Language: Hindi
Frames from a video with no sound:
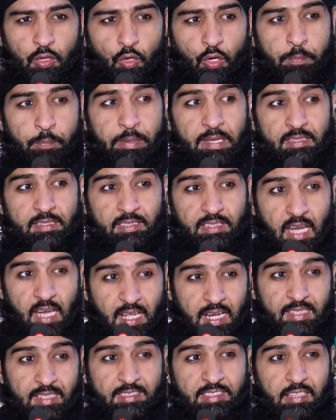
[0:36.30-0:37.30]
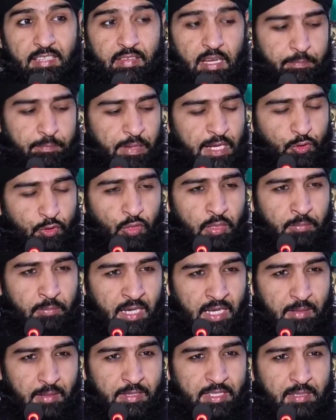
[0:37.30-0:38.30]
और फिर सारा जेवर
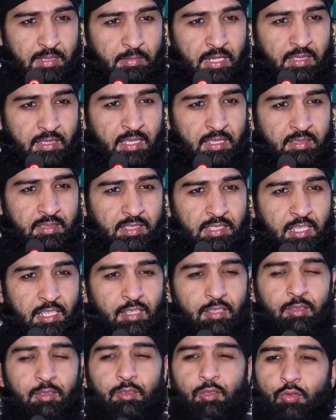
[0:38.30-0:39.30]
बैतुलमाल में जमा कर दिया